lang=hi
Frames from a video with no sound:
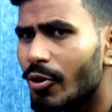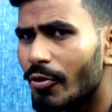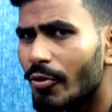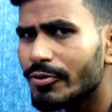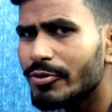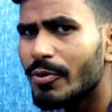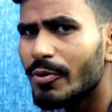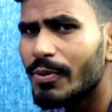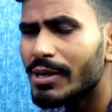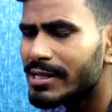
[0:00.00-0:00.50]

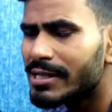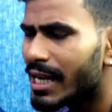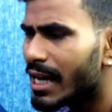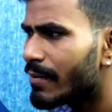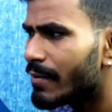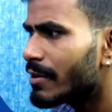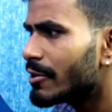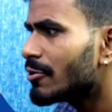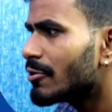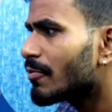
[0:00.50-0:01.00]

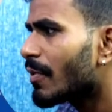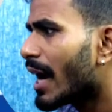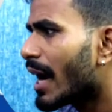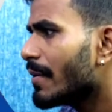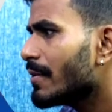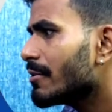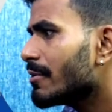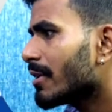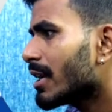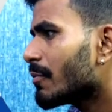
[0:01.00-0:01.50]
छः जो
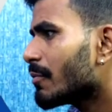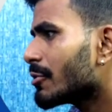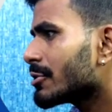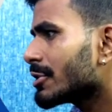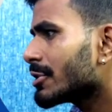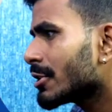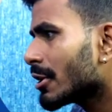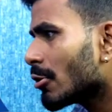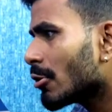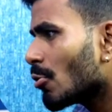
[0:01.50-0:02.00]
फाइव वाला
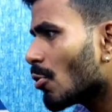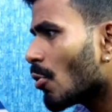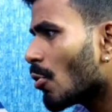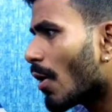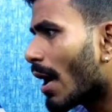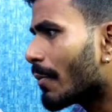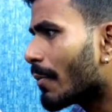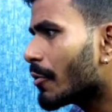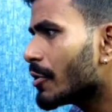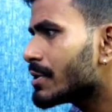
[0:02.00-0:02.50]
प्रोसेसर है वो
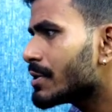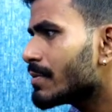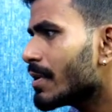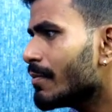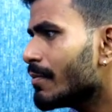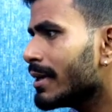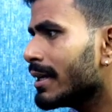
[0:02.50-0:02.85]
आपको इसमें